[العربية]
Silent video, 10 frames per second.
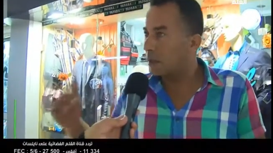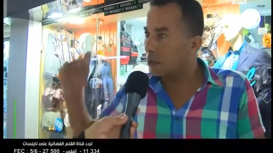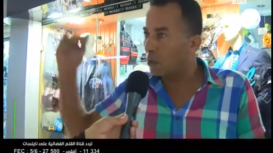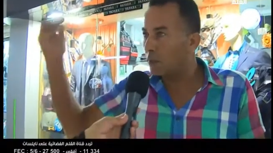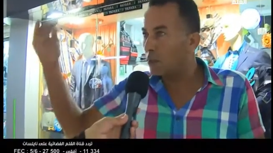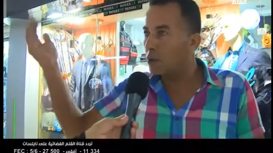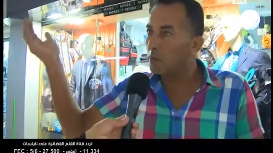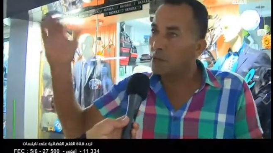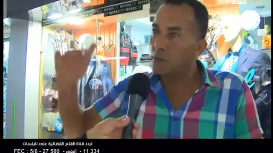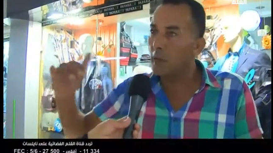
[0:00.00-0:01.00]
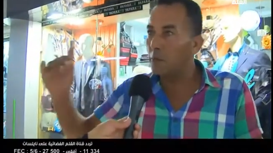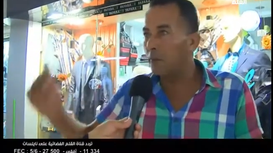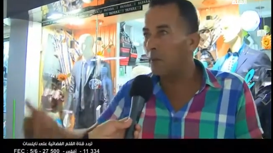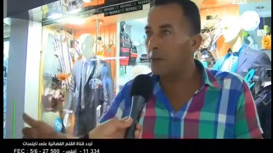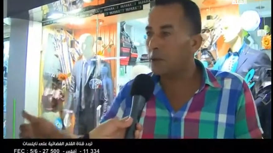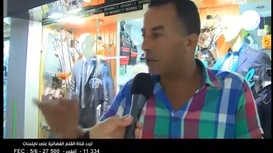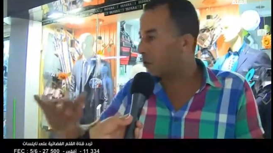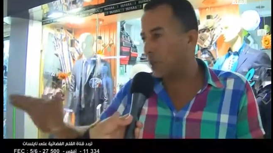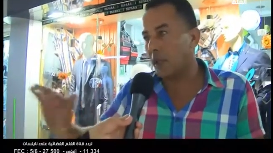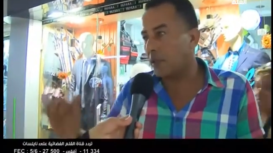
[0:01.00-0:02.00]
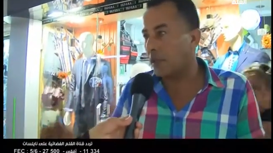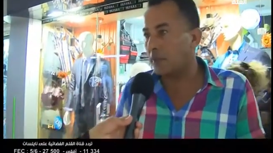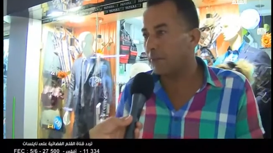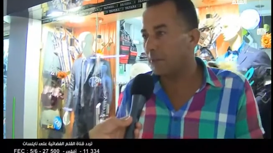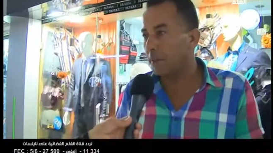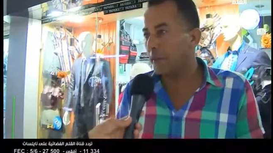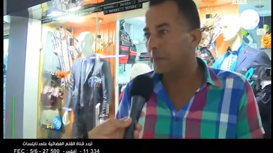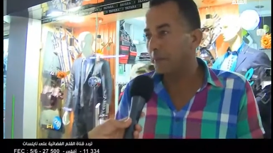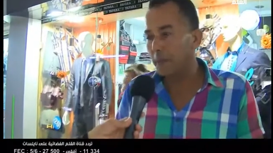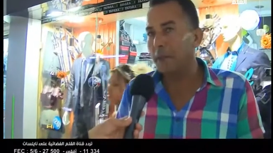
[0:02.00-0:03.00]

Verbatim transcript: يزيدوا في السوم ويعملوا 20% تجي قد قد فهمت